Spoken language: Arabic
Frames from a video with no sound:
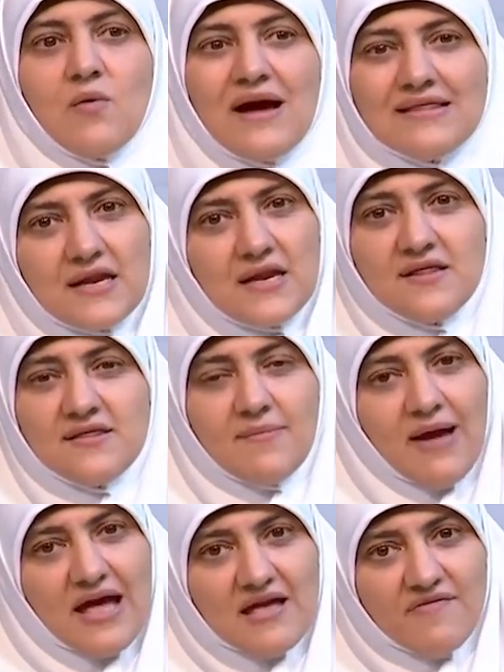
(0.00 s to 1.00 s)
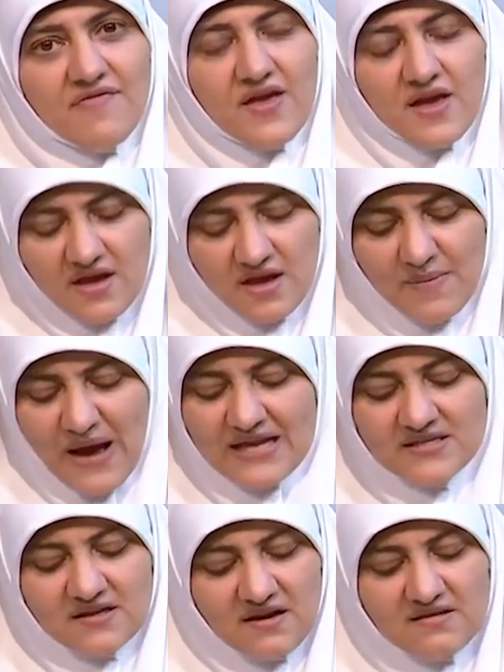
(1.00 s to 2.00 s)
الوقت اللي انت معايا فيه
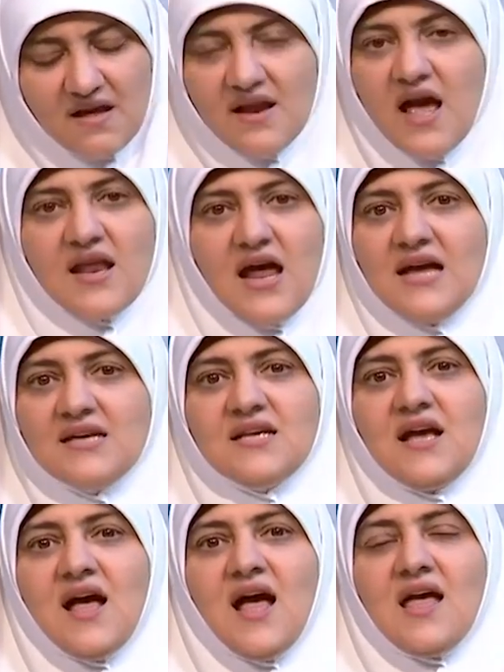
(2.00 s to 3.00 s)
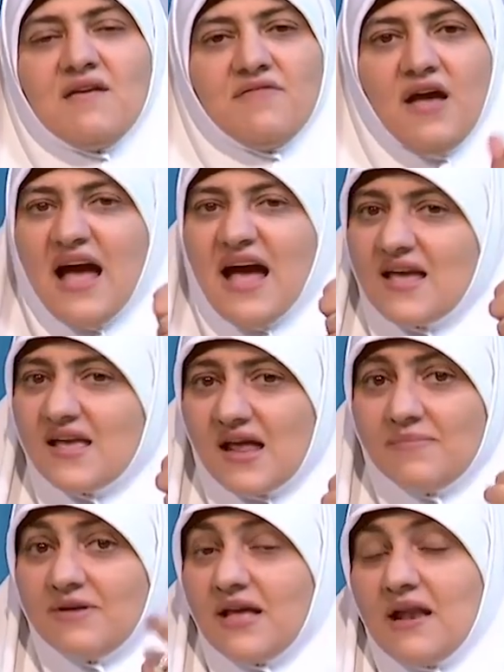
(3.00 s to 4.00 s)
معذره انا عايزه حقي في حقي
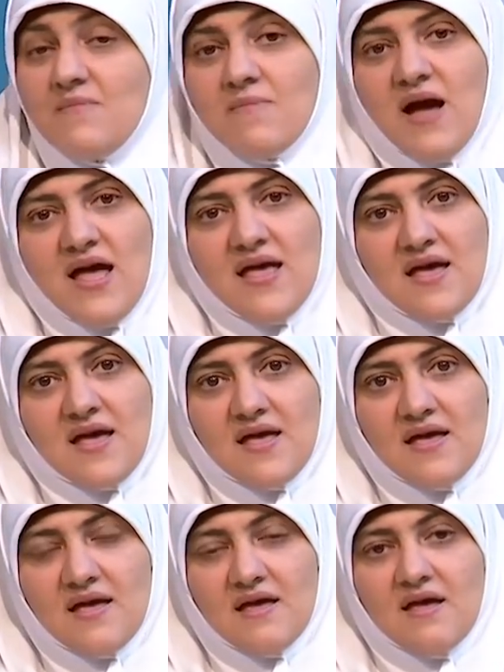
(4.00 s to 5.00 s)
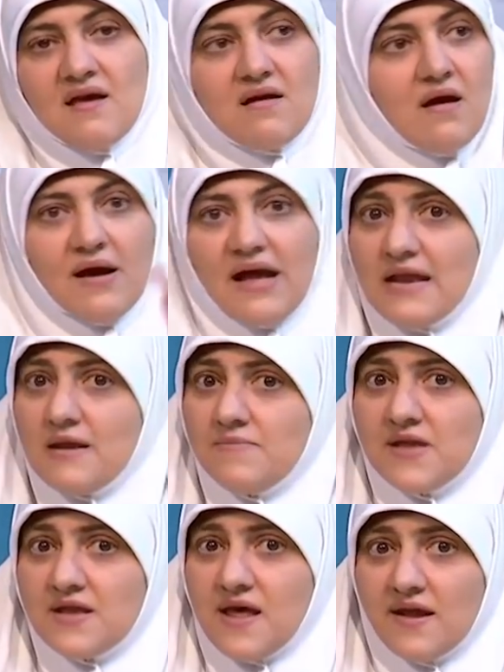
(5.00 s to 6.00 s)
الكلام بتكلم معايا
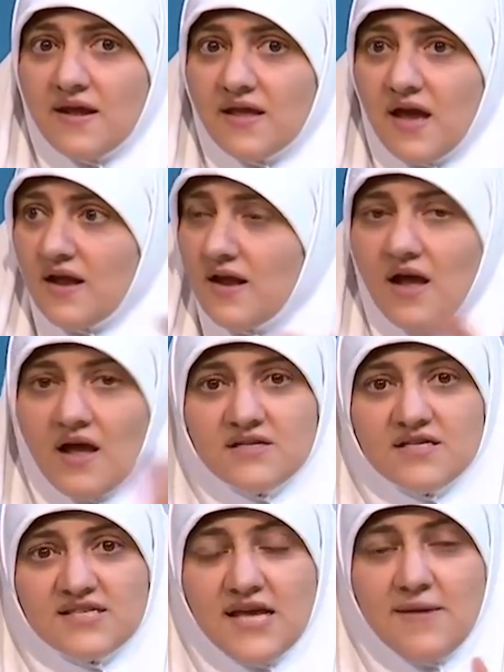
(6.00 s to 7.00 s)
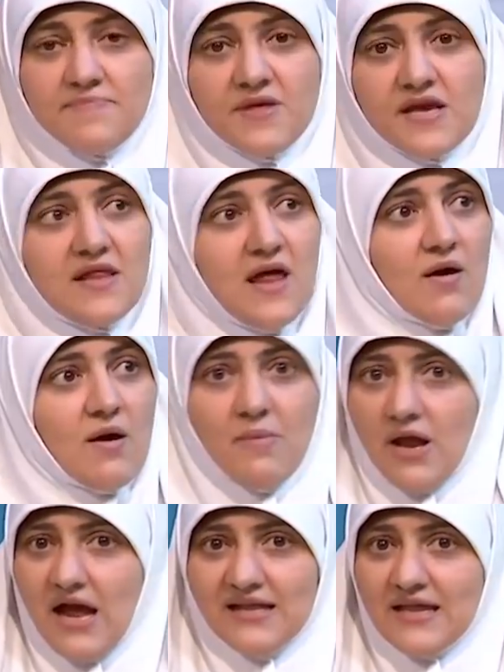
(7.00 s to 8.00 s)
اكلم مين انا يعني انا سايبني كده
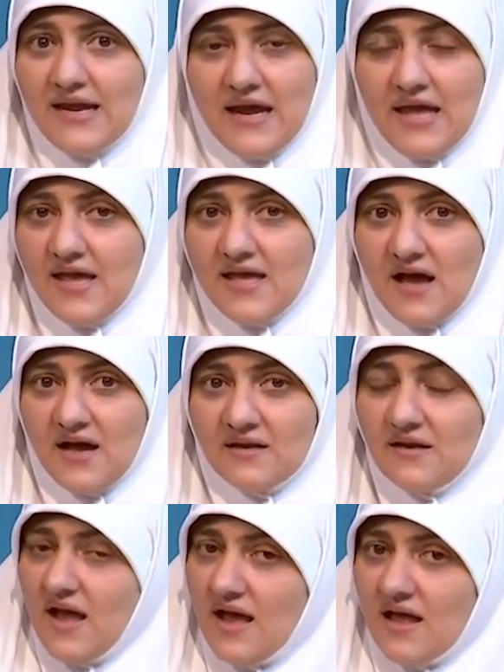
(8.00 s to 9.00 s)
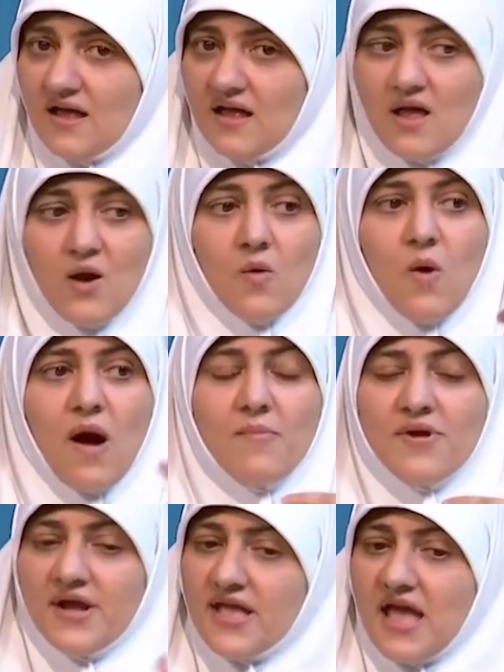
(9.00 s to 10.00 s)
اما قاعده انا ايه يعني لا
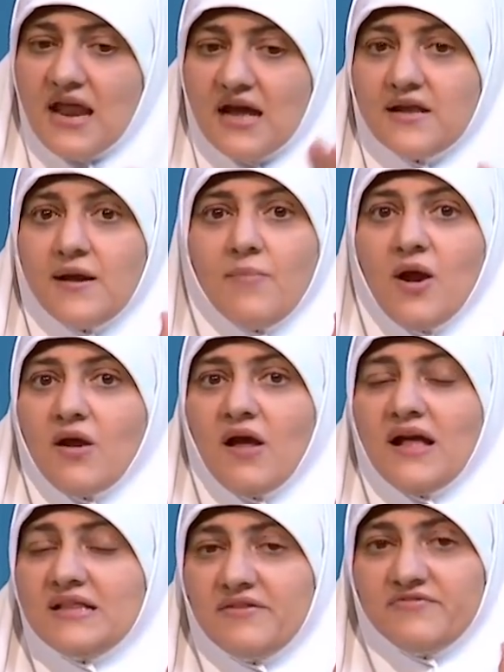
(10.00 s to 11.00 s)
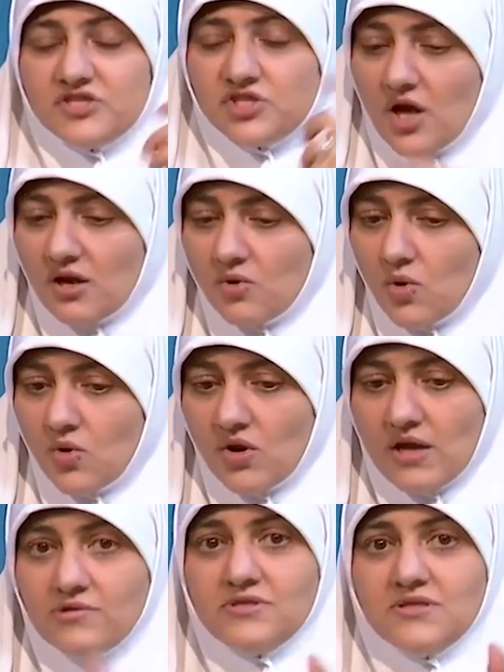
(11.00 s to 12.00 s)
وامر عيالك لنا مره حتى في الشهر
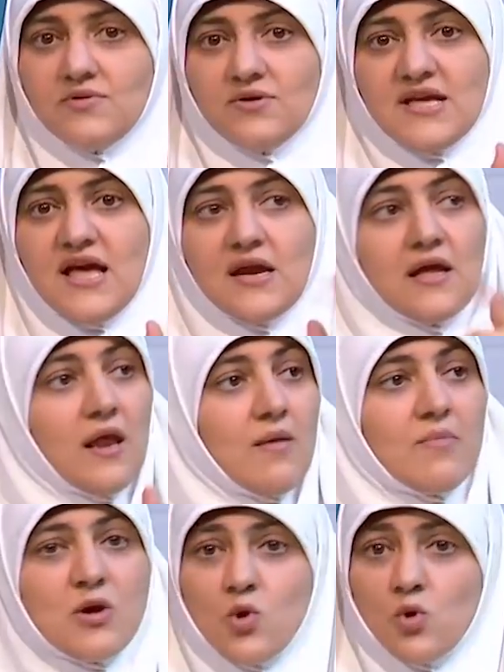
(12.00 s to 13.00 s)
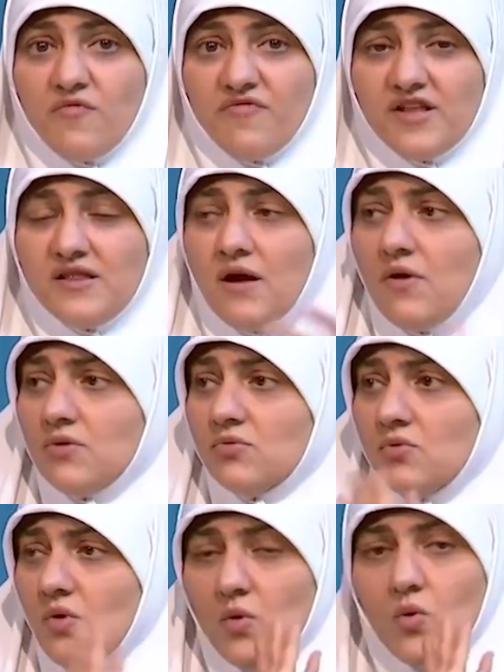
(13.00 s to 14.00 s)
نخرج انا وانت وعيالك يلا اما يروح كوفيد
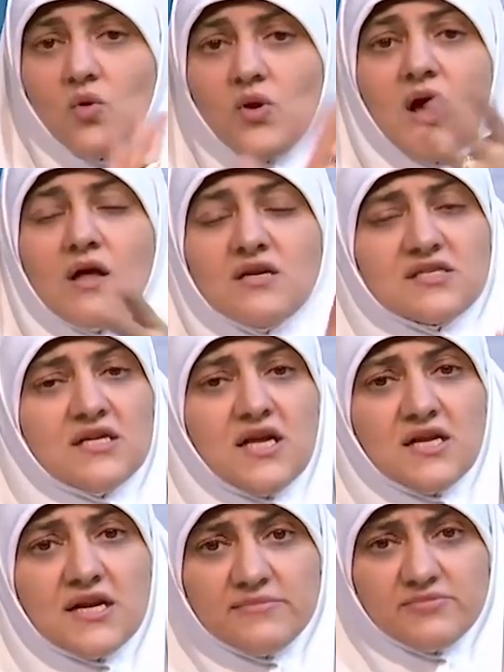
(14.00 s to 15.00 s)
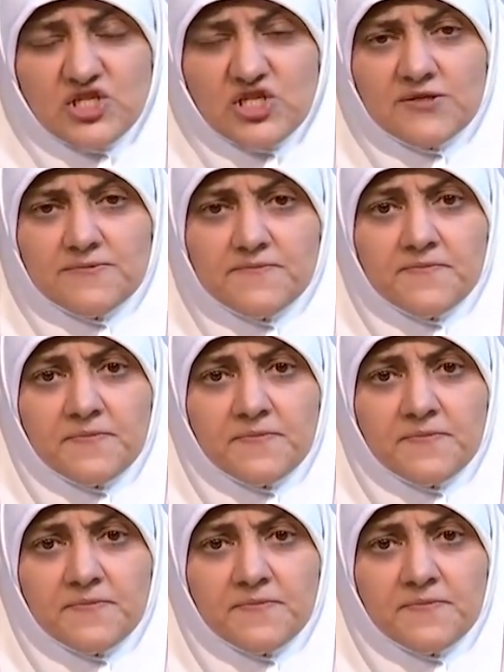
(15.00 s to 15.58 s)
دوت ويروح كورونا خلاص احنا نمشي